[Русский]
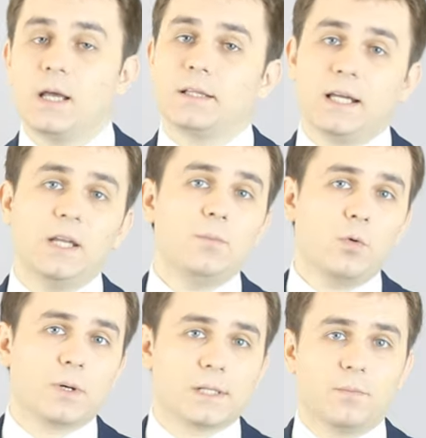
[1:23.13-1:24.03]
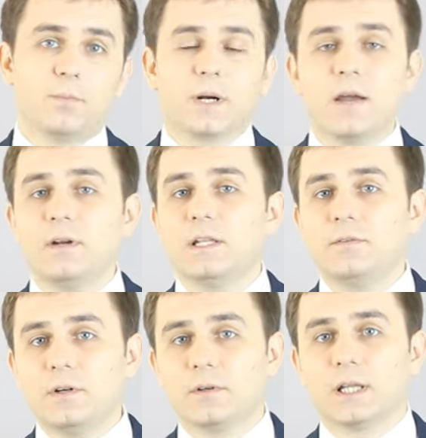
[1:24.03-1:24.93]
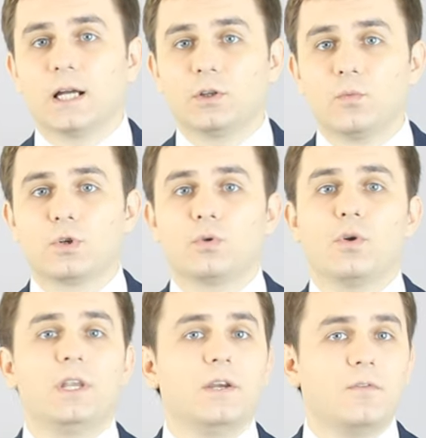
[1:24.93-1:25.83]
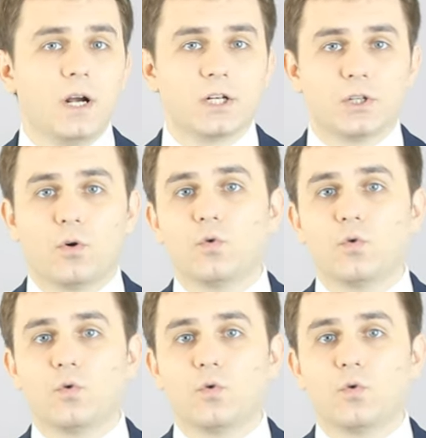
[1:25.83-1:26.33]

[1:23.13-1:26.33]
Таким образом, правильный вывод о том, что неважно,